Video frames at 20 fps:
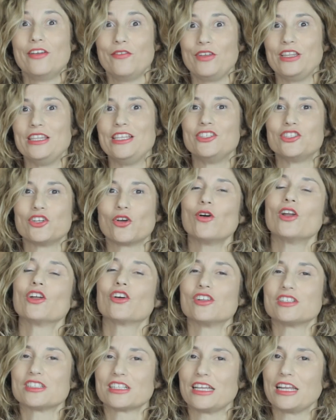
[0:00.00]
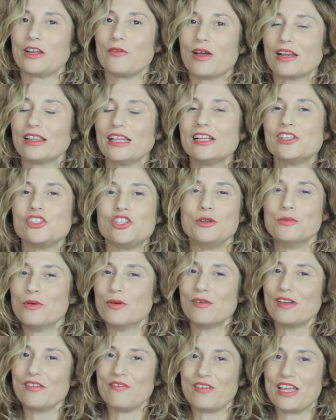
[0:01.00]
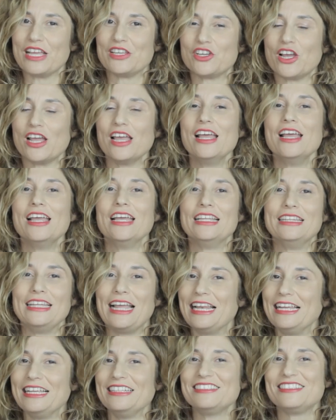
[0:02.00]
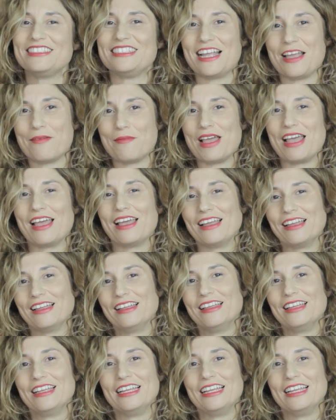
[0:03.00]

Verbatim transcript: vi dice qualcosa che riguarda il cibo, ma invece nell'insieme